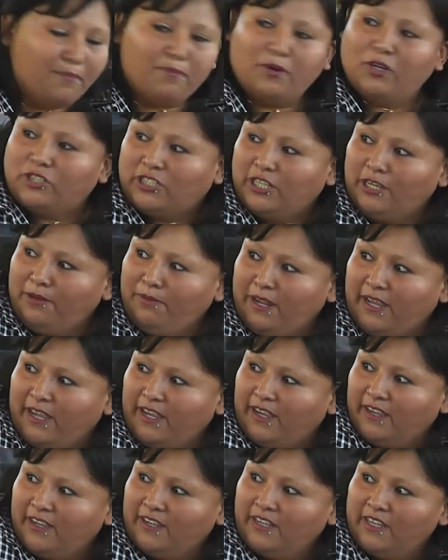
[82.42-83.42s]
eh, en
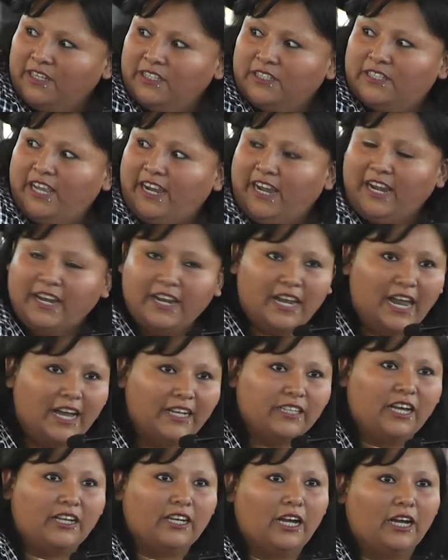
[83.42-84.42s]
pos de,
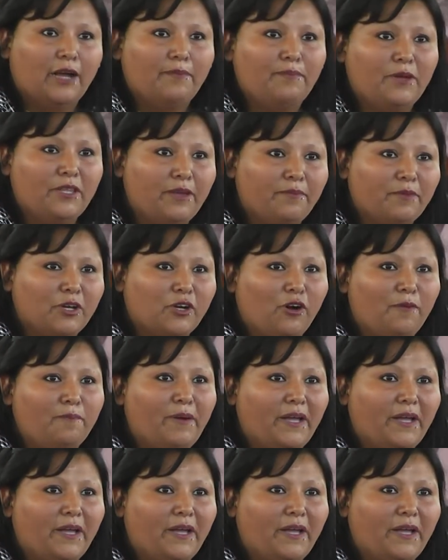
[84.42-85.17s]
este cambio